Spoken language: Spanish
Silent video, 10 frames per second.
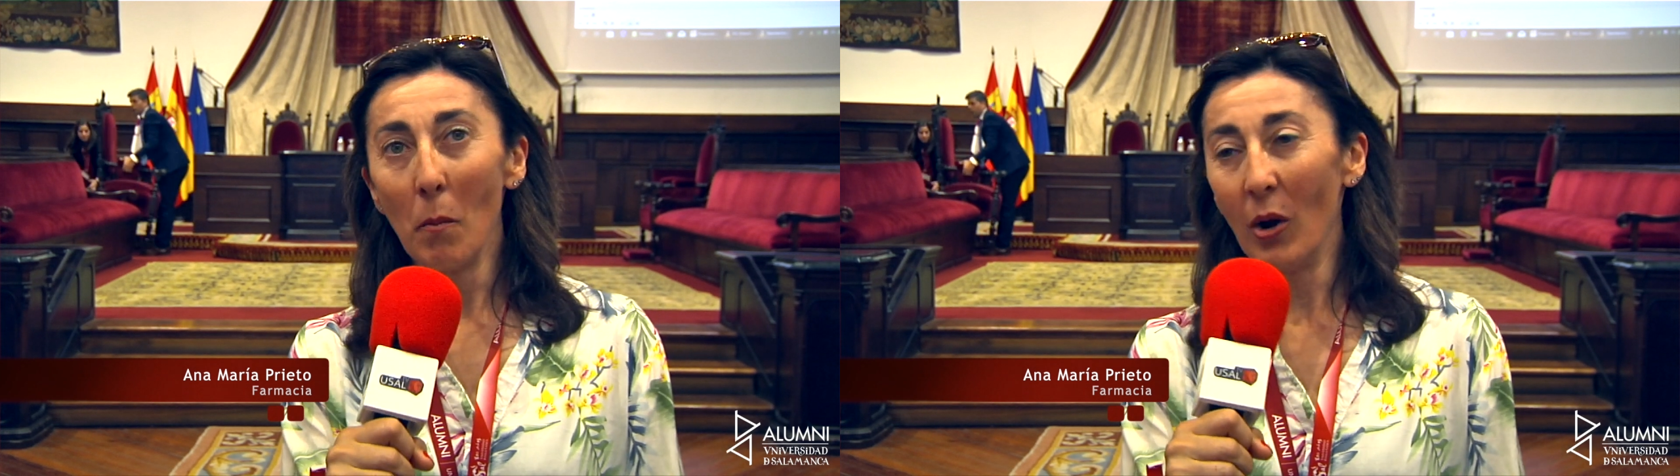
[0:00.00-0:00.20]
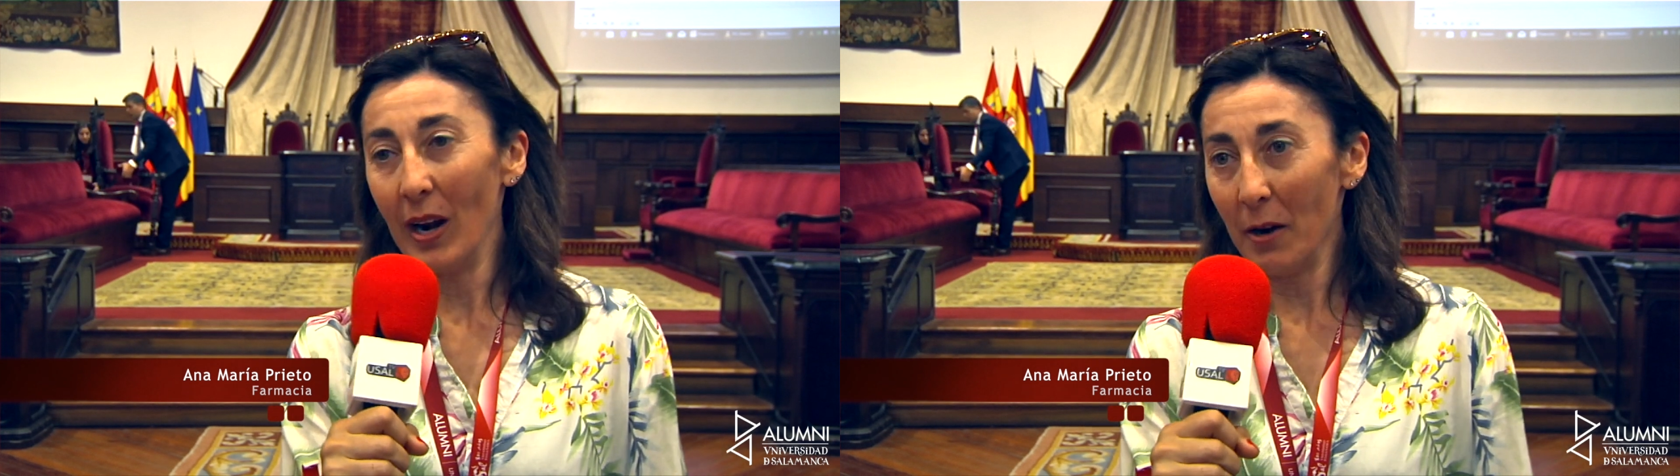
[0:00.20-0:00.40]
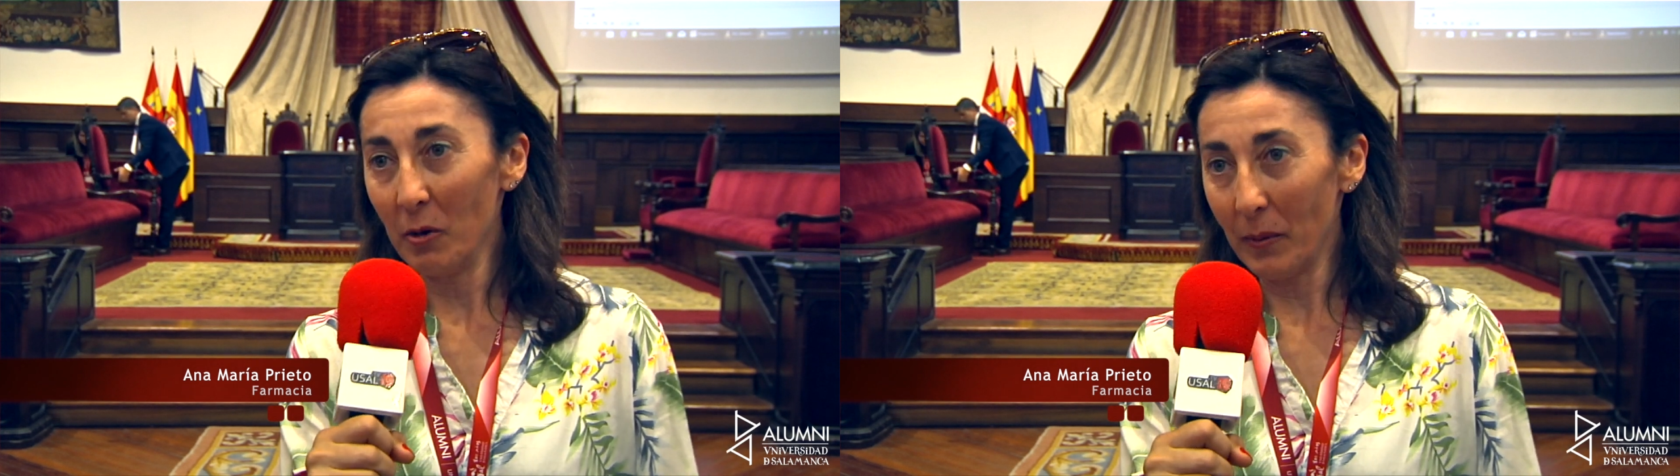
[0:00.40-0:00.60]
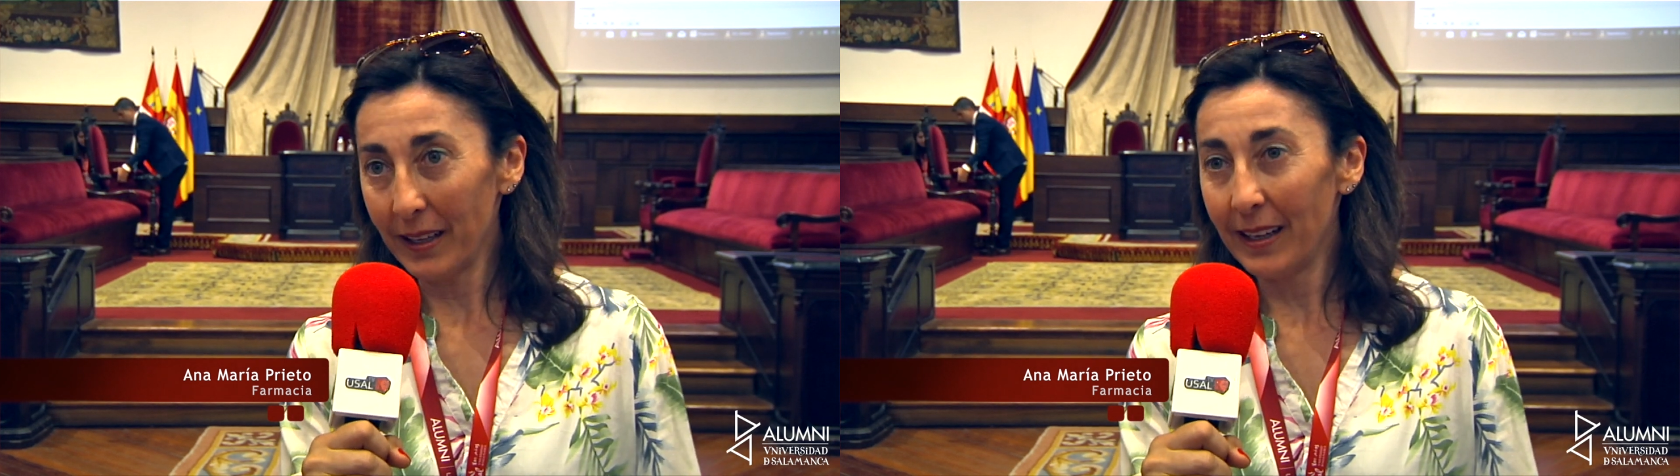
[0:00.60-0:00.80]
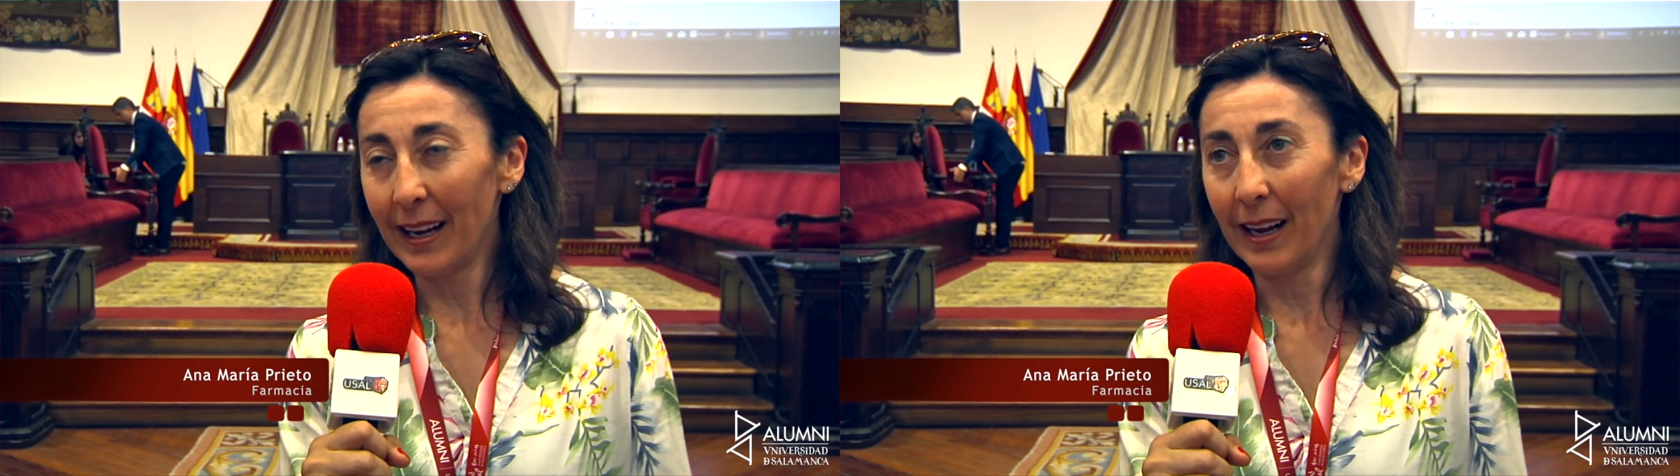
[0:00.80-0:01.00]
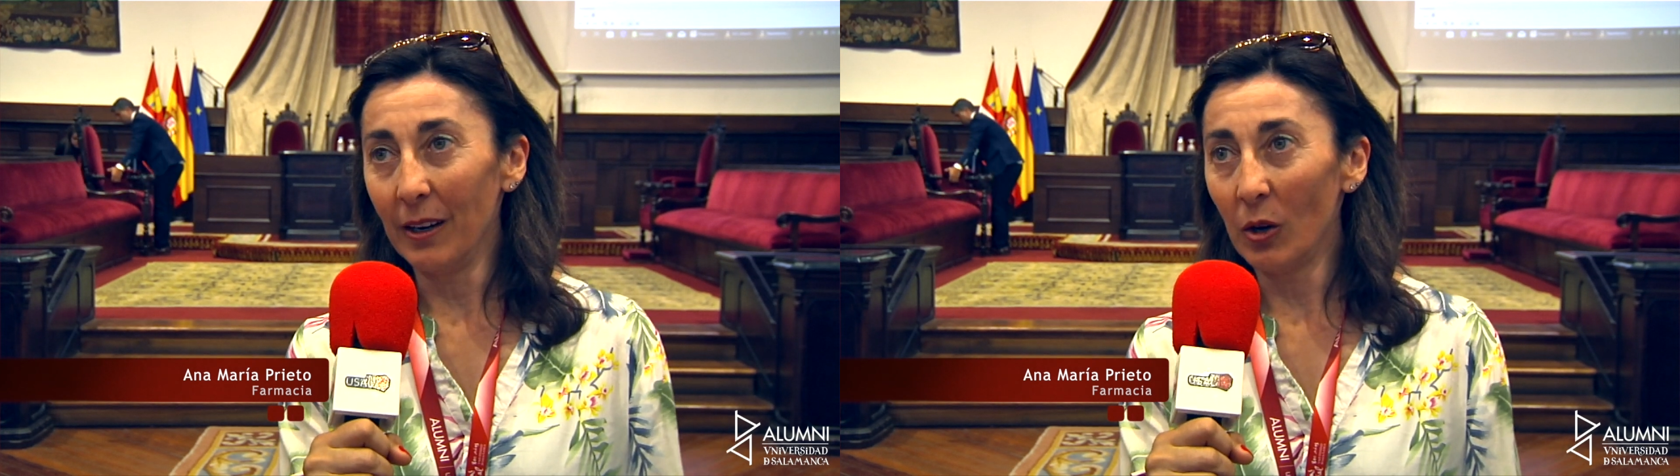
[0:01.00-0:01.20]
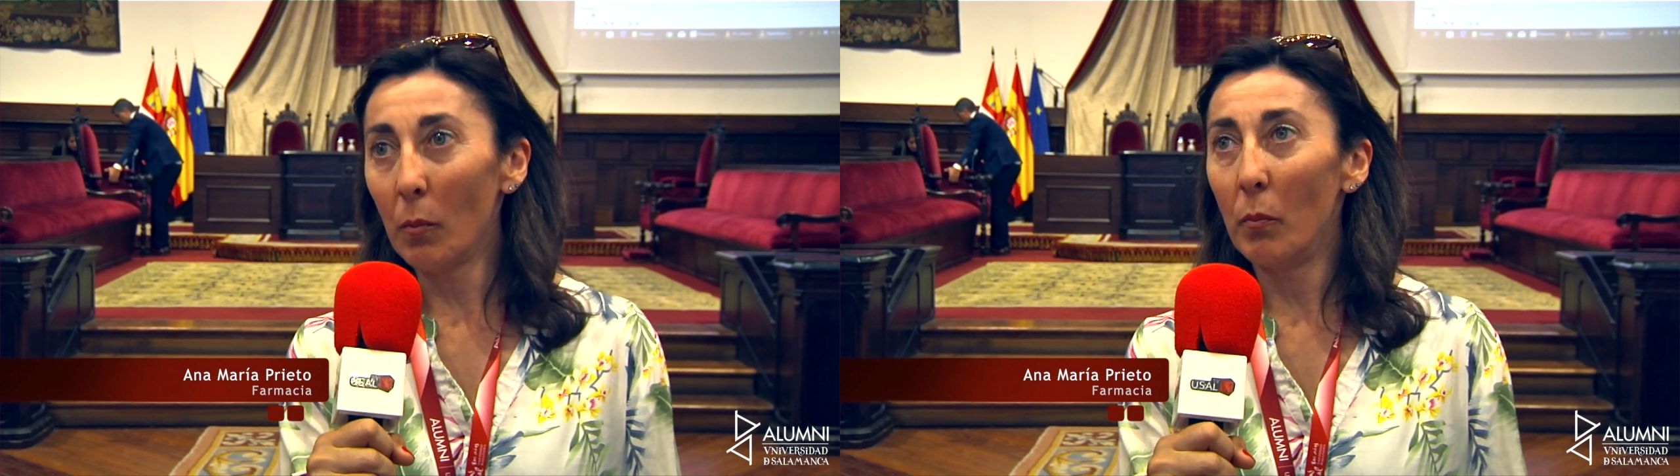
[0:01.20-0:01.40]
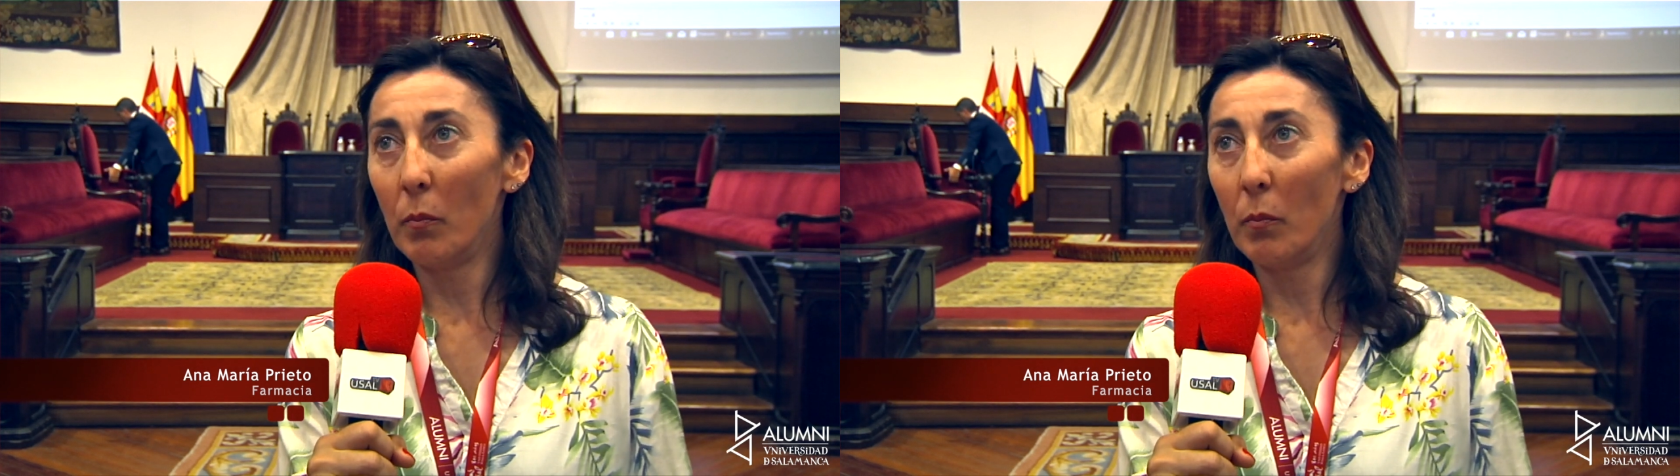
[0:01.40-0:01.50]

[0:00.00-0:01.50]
por la universidad, ¿no?